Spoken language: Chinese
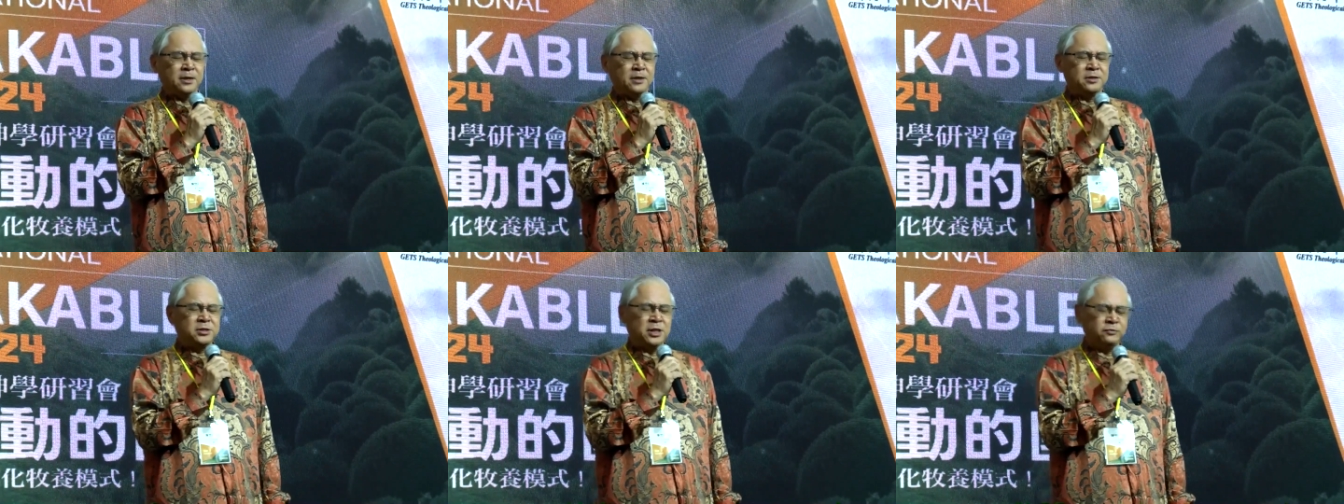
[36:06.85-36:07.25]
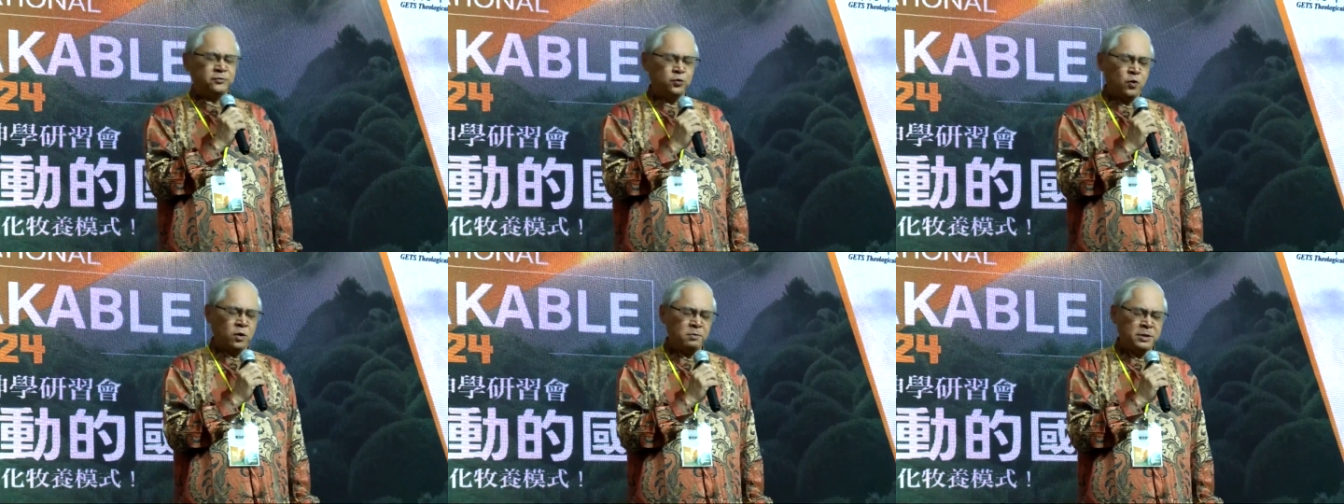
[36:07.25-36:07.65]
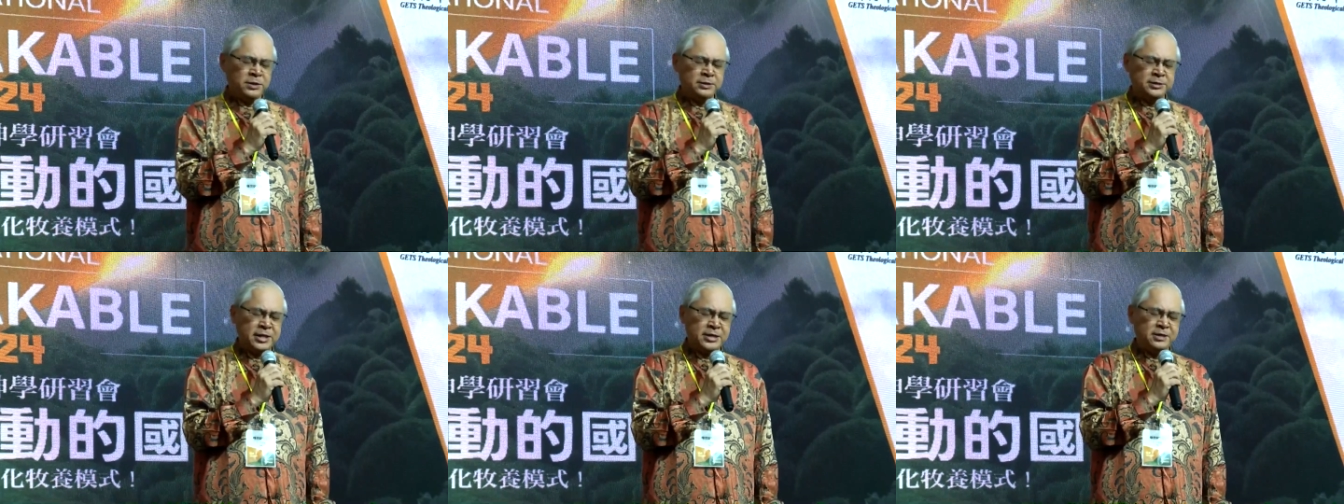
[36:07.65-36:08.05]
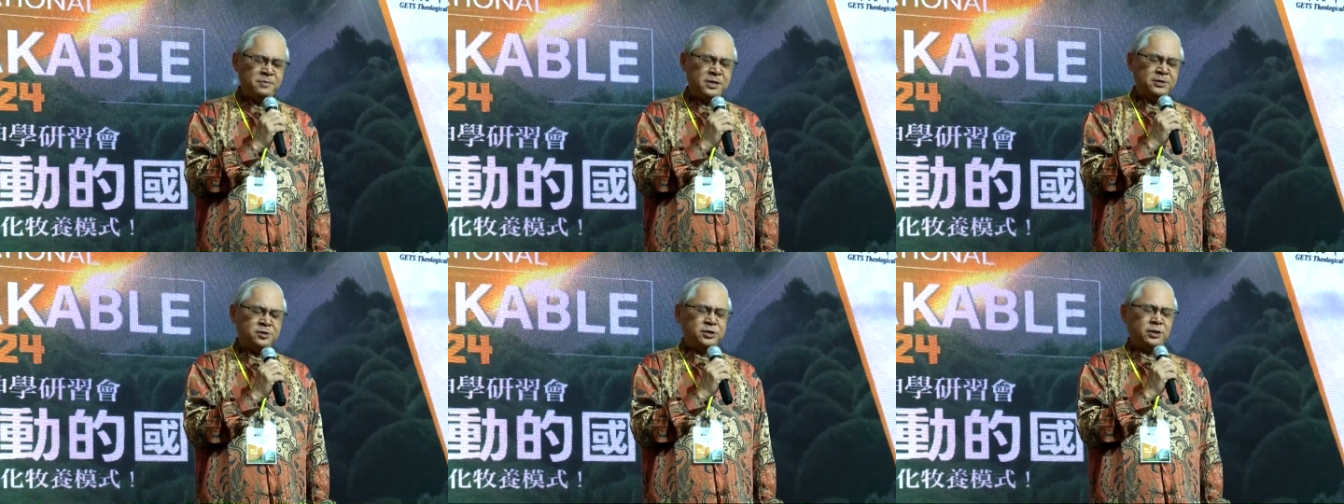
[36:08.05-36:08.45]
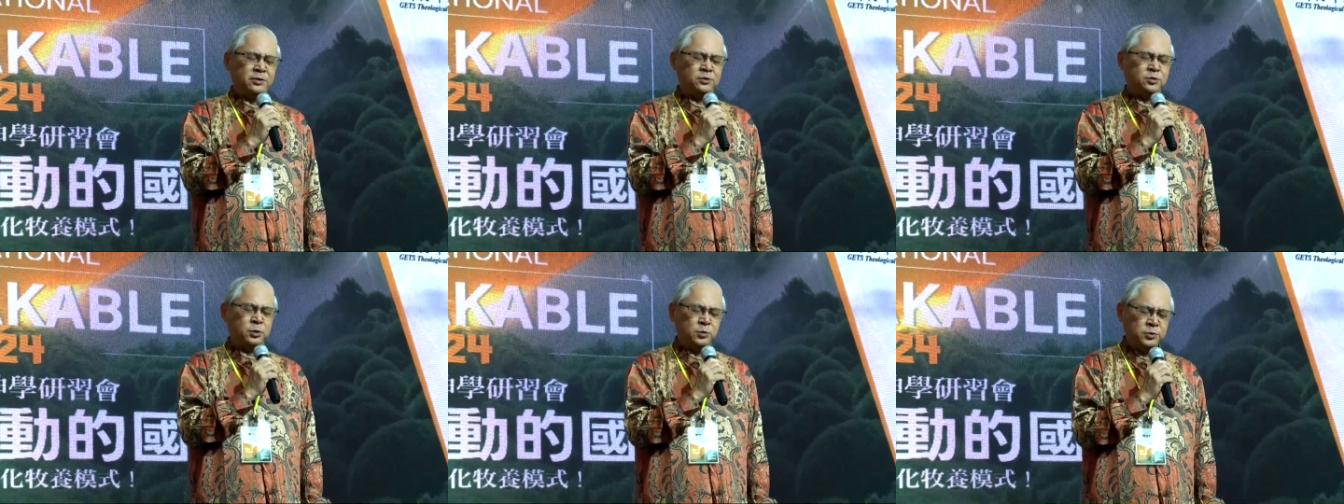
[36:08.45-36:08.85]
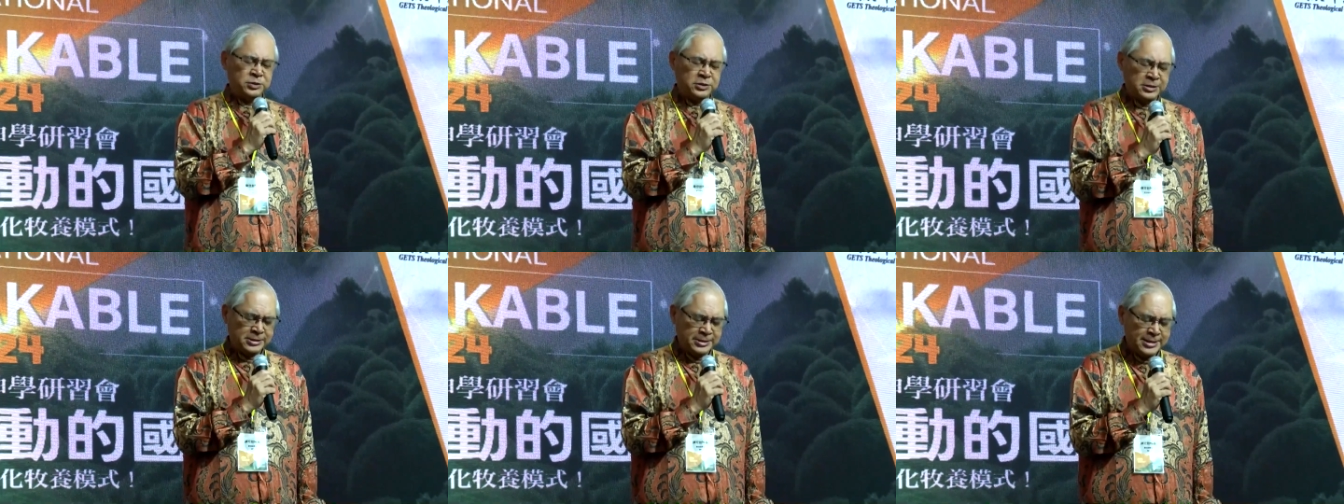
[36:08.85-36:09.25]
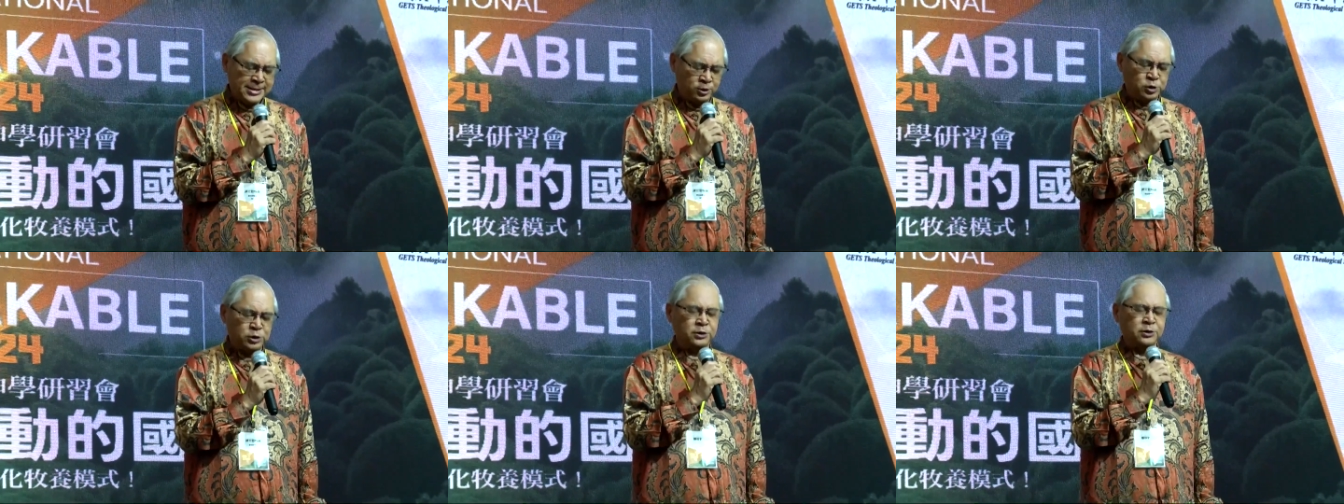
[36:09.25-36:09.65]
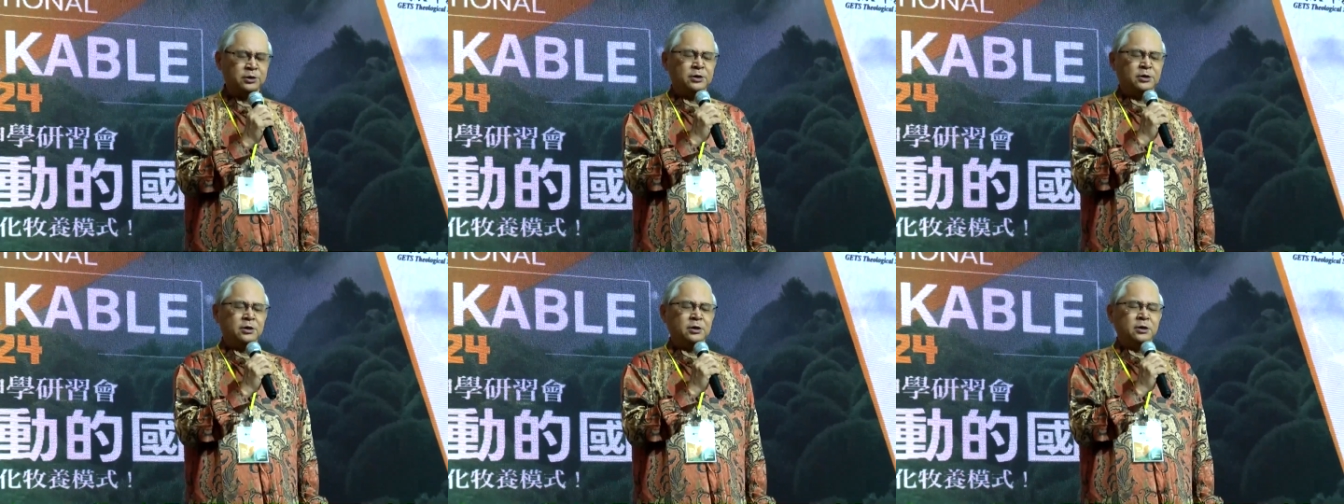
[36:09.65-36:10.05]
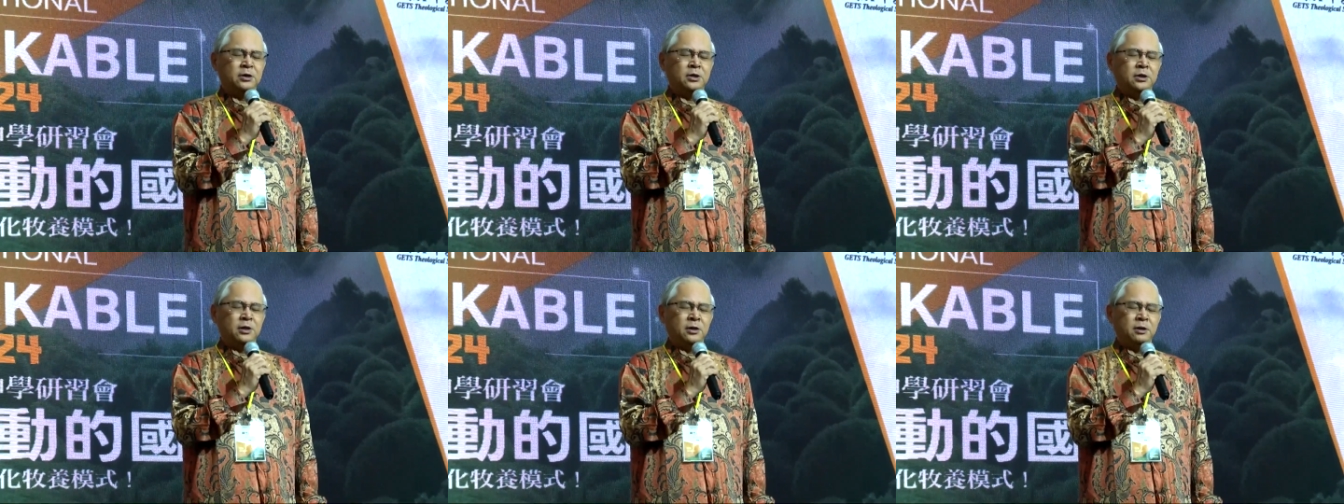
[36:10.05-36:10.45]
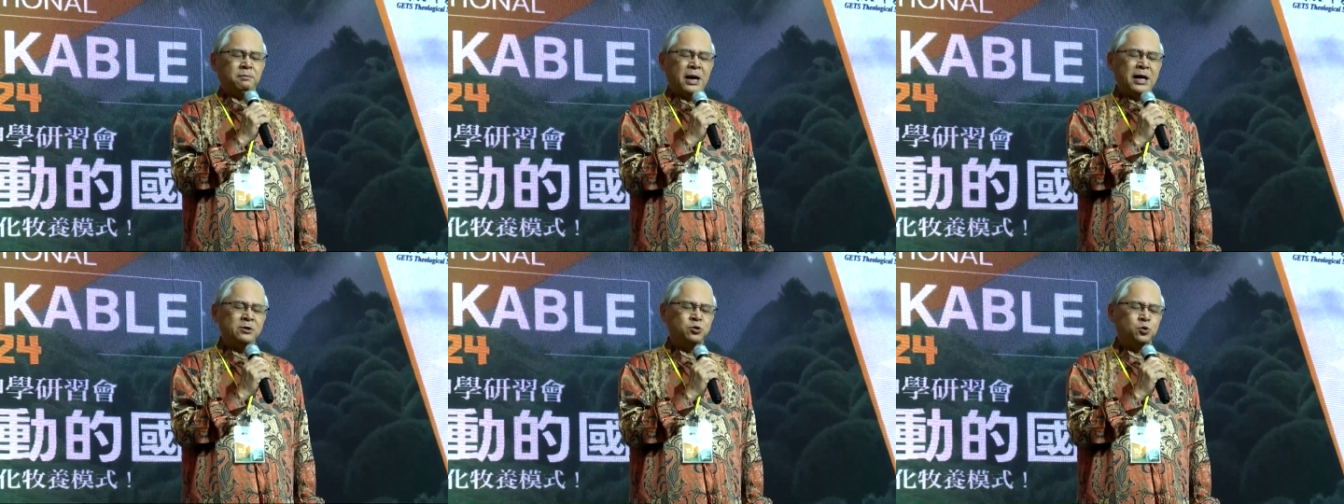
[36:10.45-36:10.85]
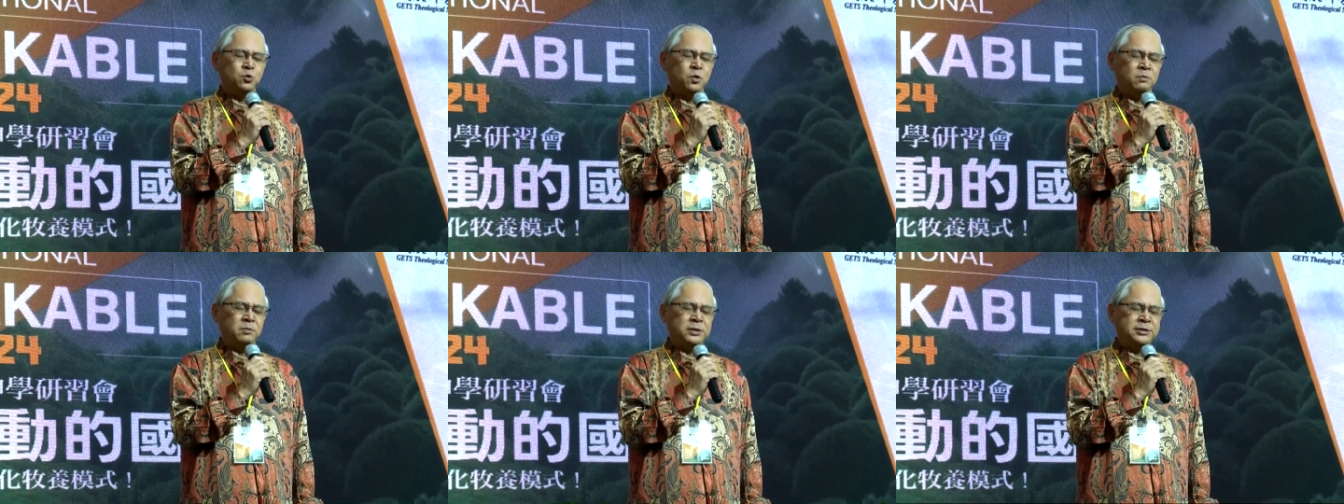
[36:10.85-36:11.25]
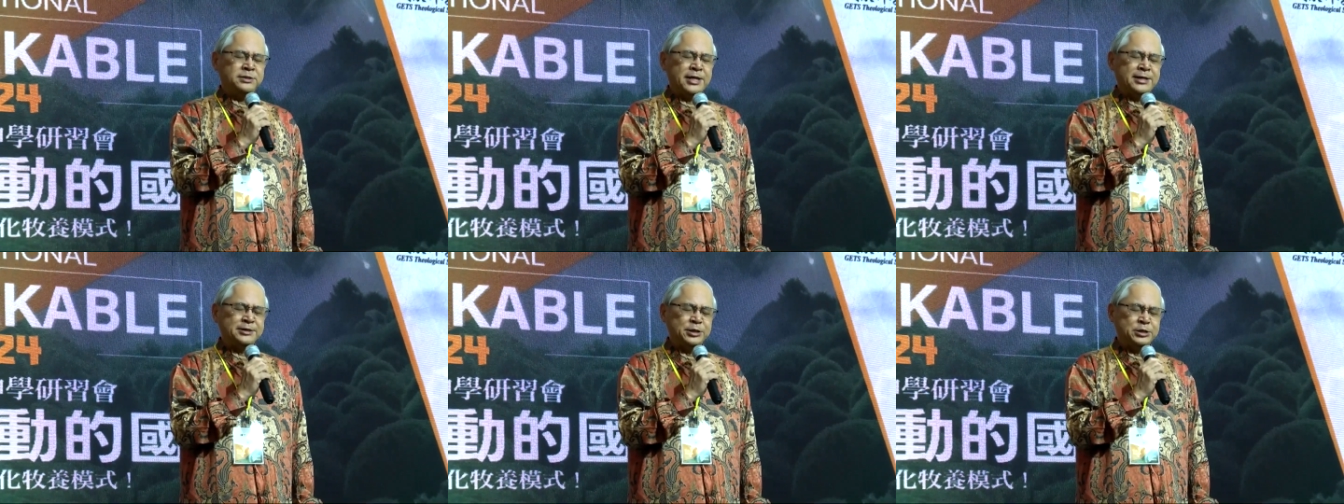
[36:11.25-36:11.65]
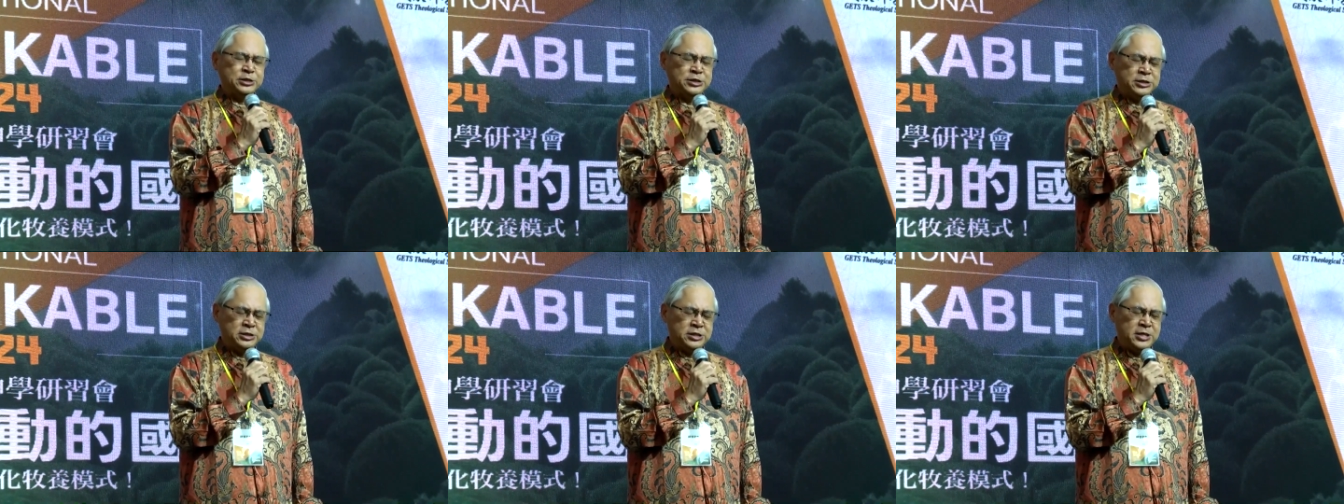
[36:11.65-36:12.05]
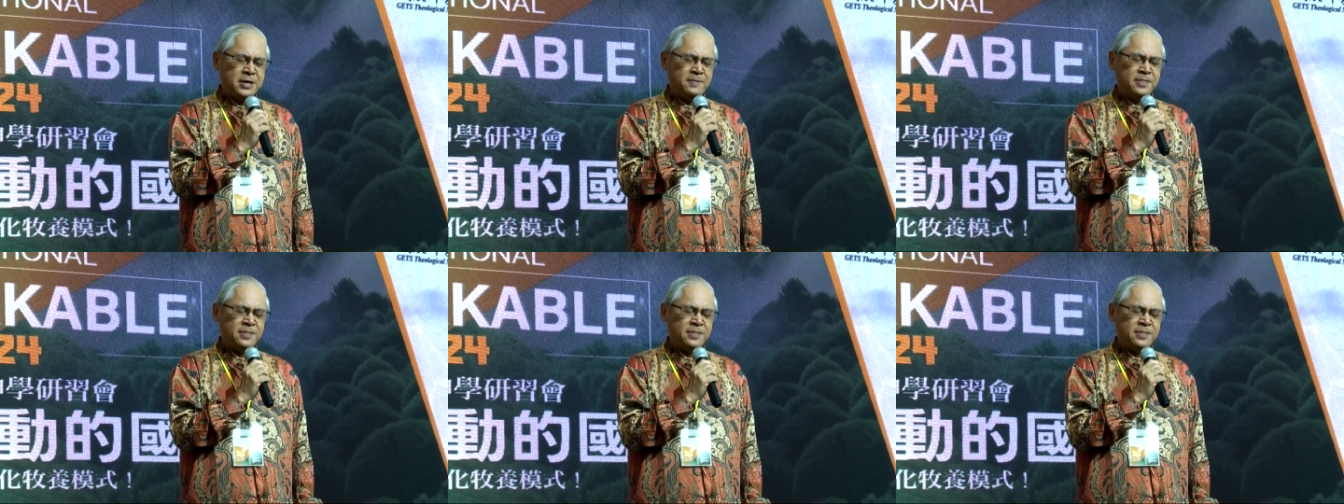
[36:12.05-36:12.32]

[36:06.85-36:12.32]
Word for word: 天父，我们在你面前同心立志，帮助我们在这几天，